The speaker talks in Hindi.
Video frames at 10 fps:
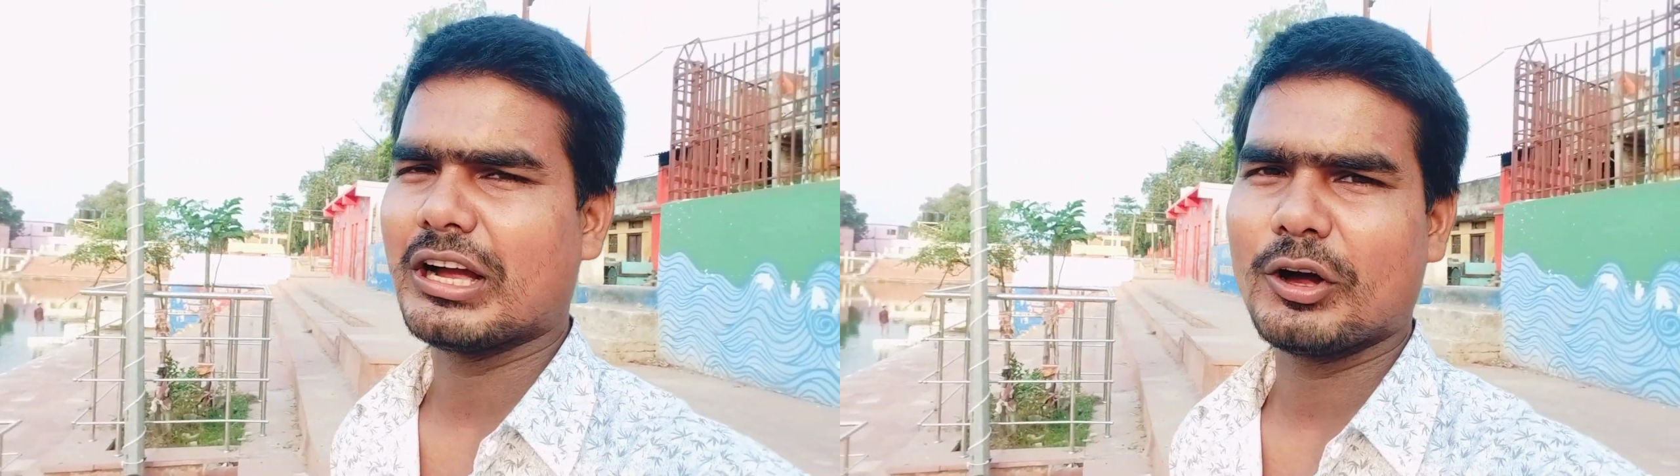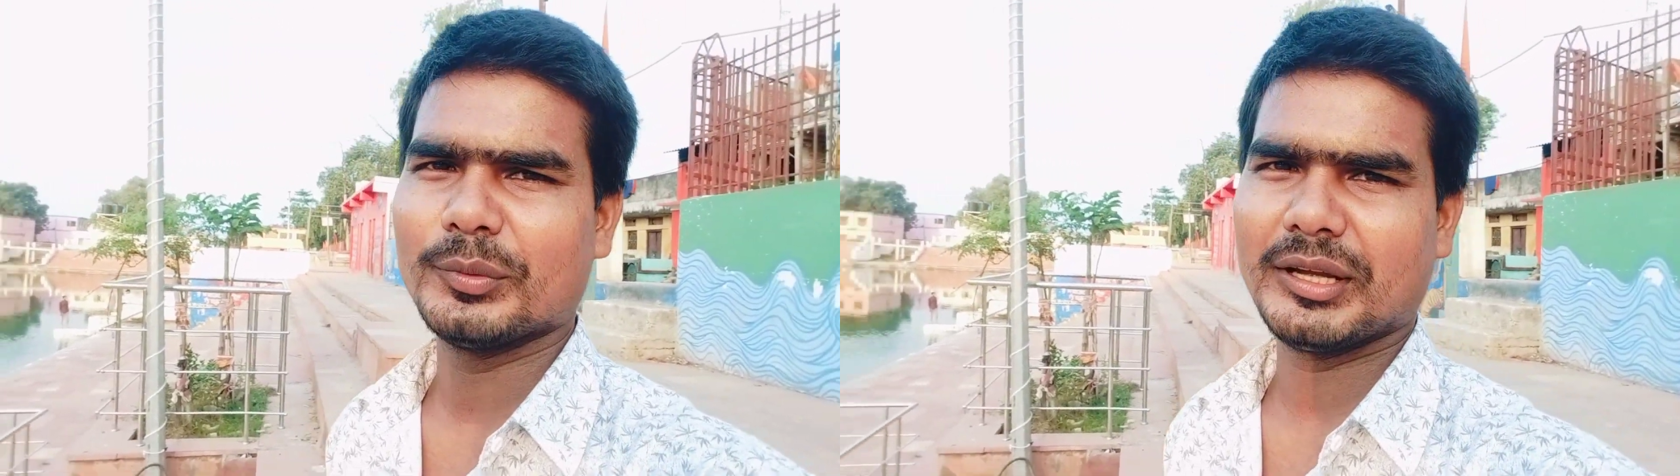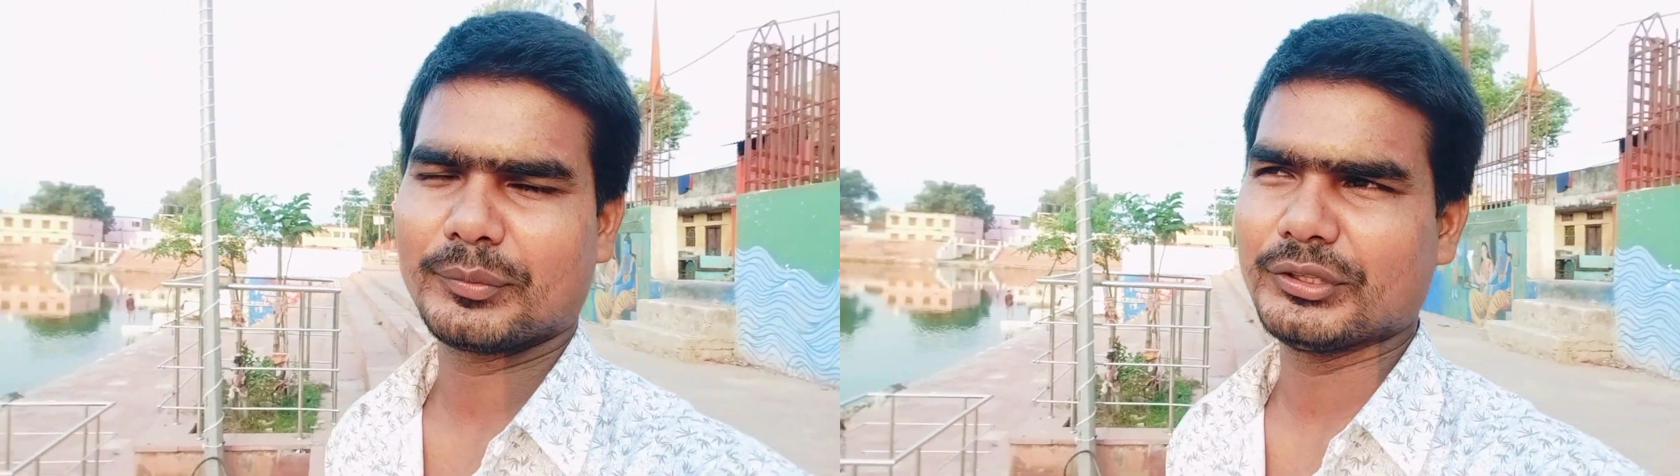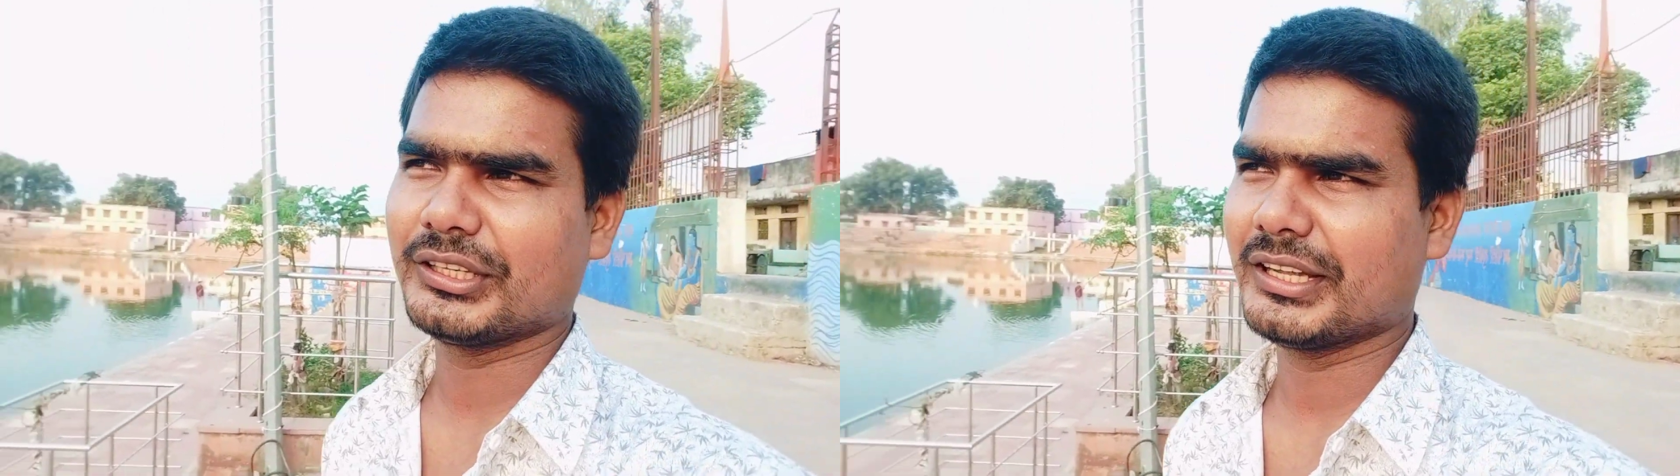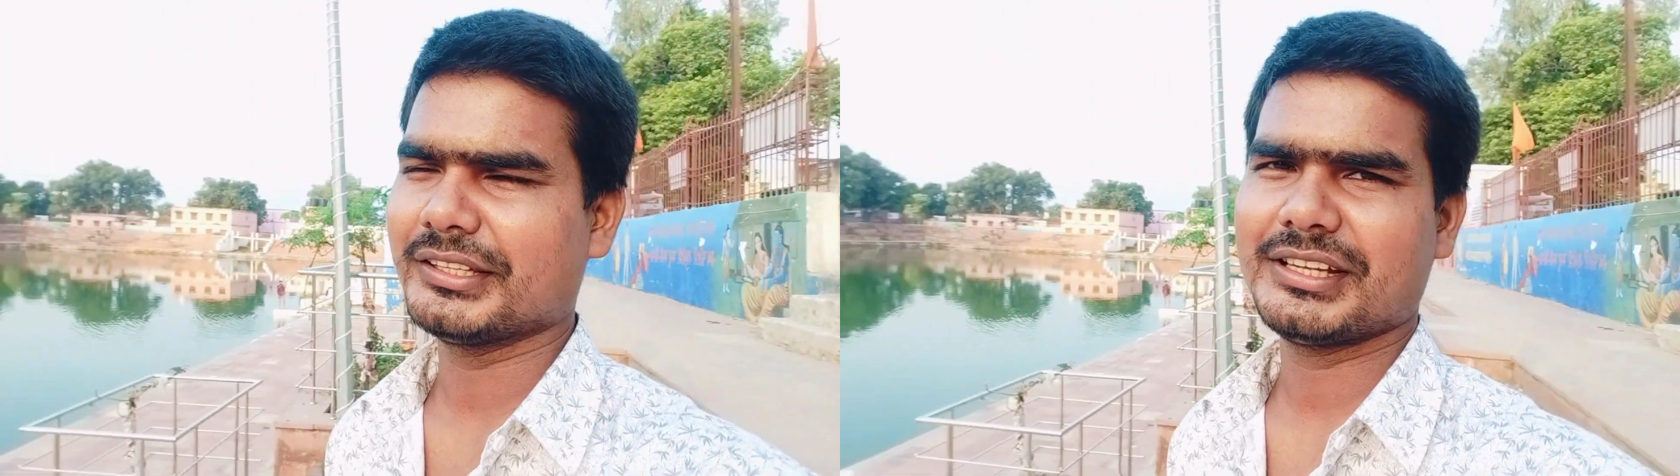गांव भी आपको
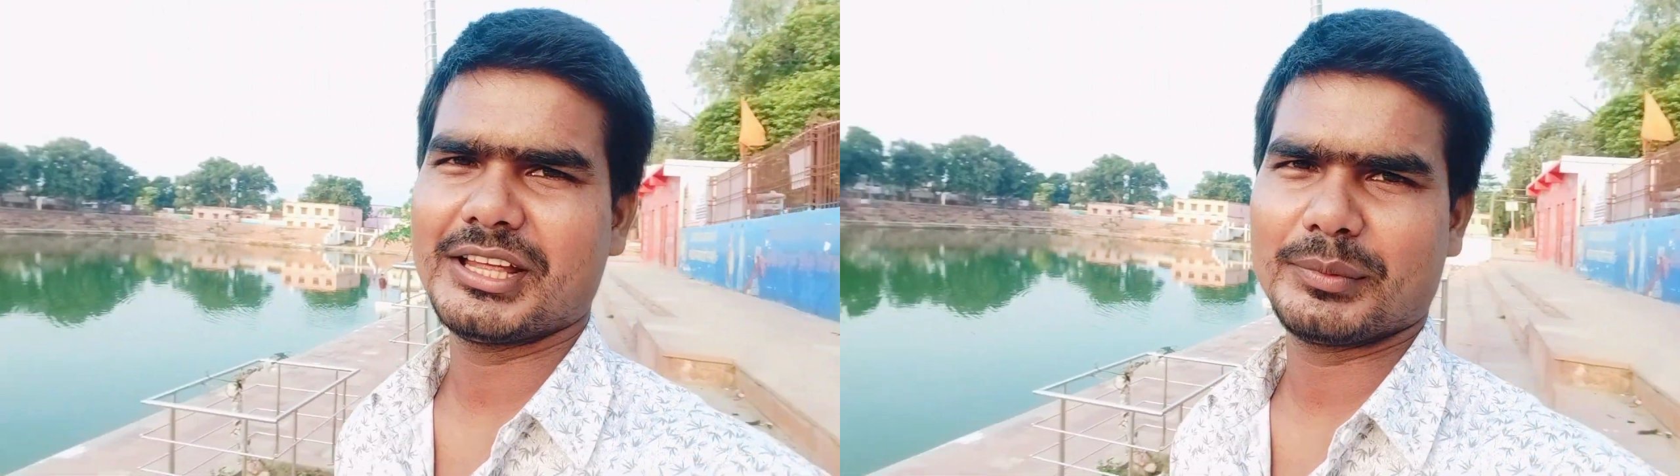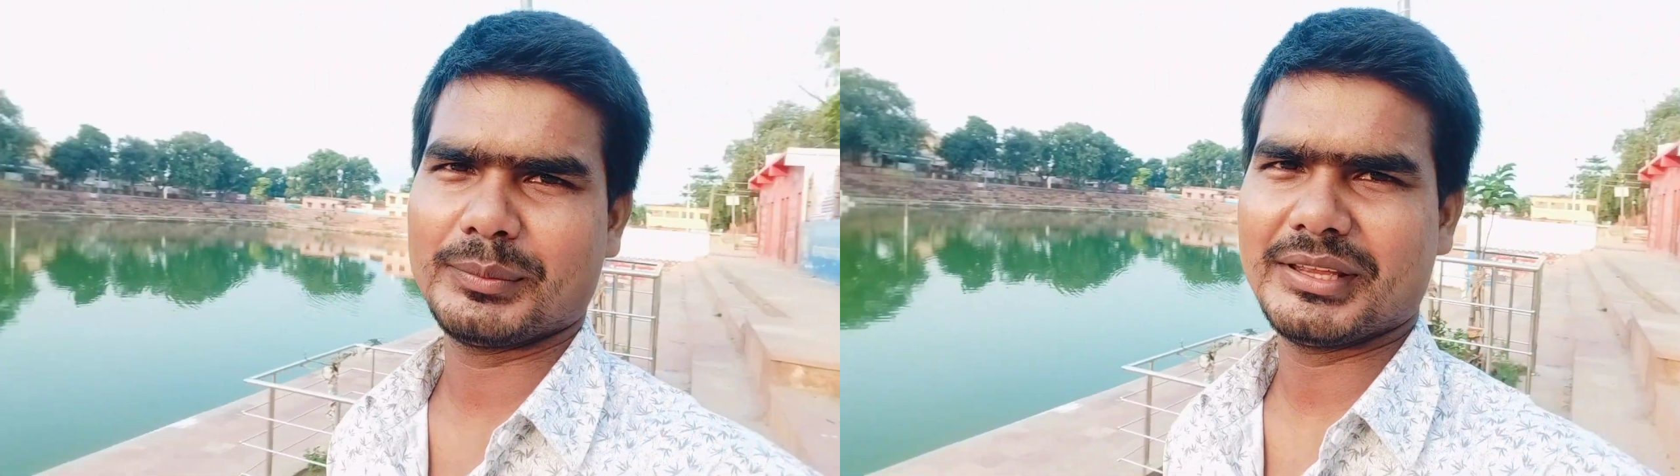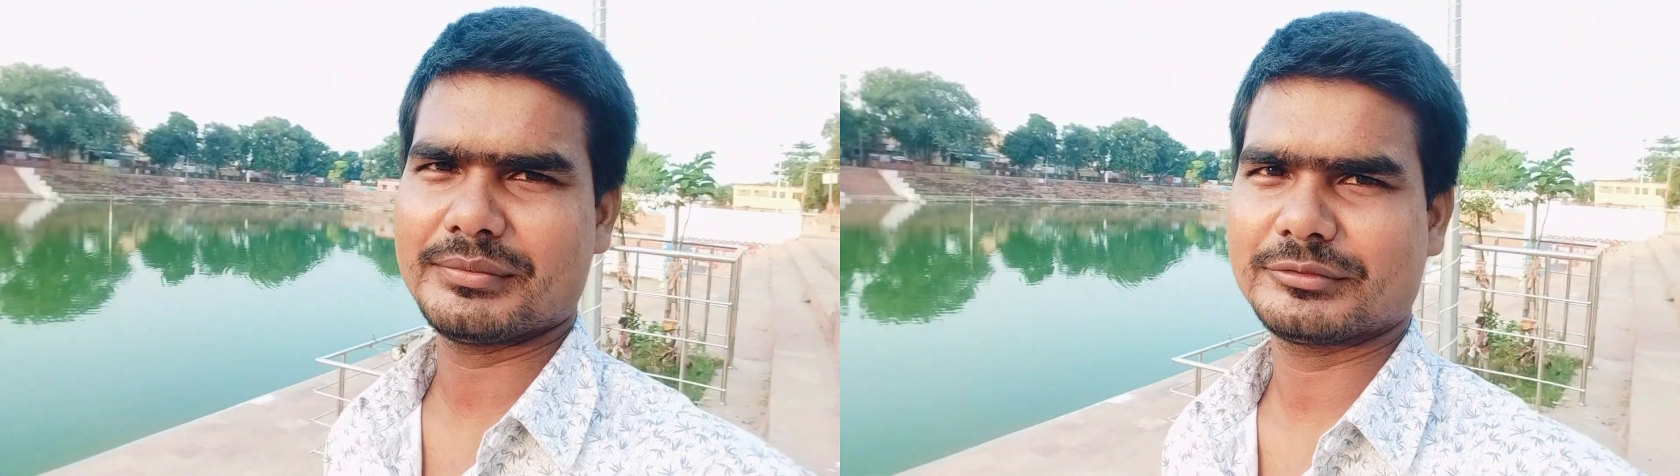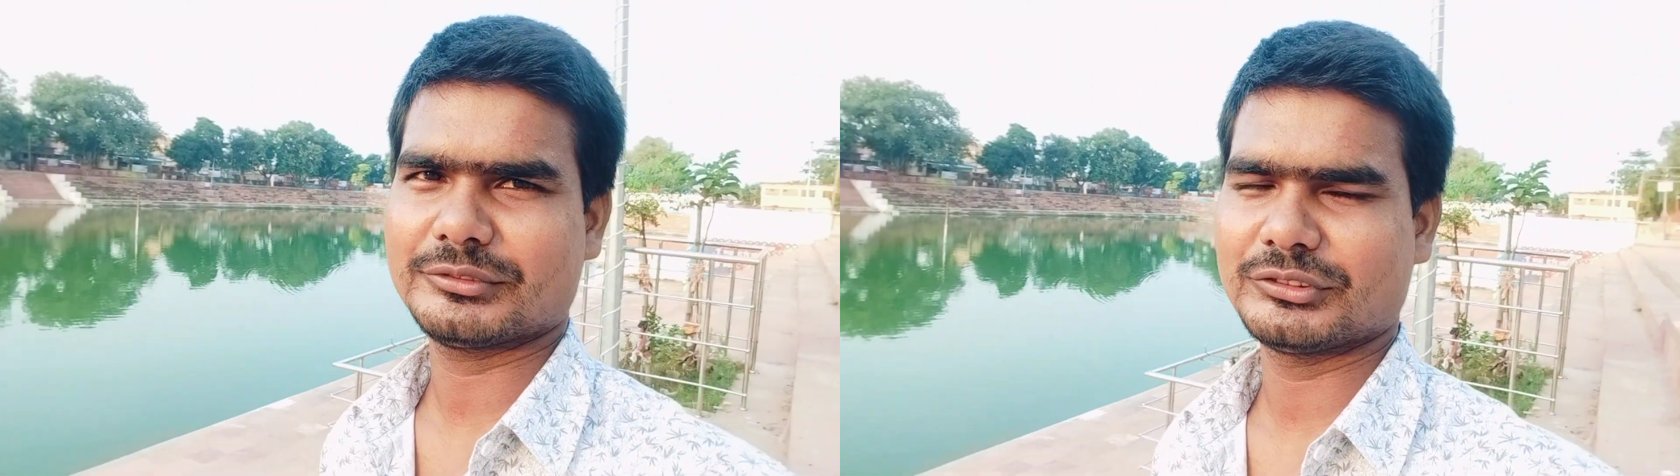दिखा दिया यहाँ पे भाई